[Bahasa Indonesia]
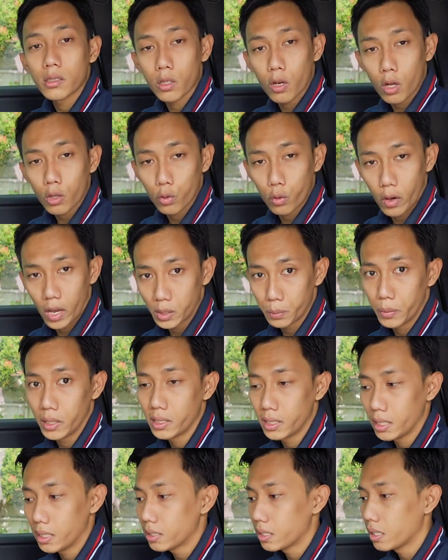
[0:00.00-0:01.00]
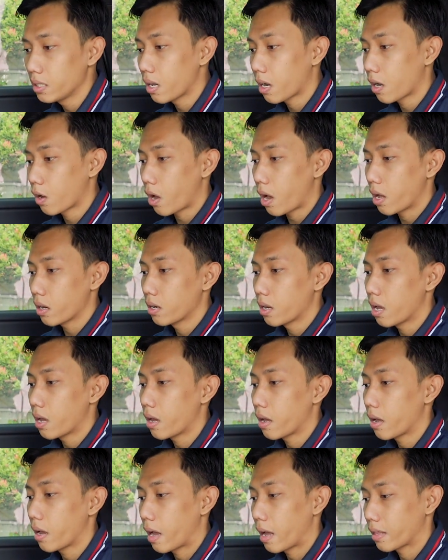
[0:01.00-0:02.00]
slot USB-C sehingga kalau
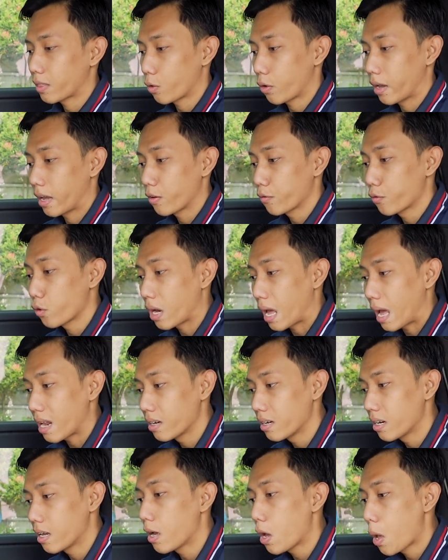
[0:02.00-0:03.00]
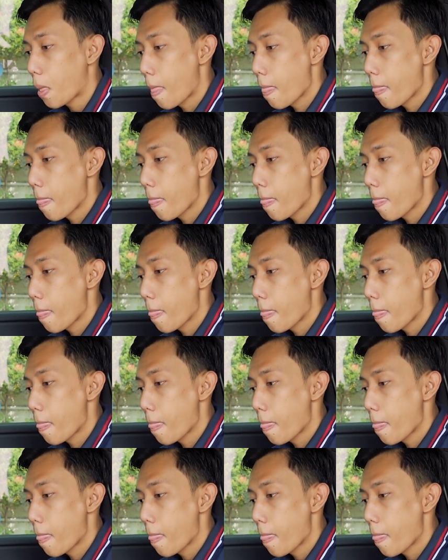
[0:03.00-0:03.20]
Anda atau handphone Anda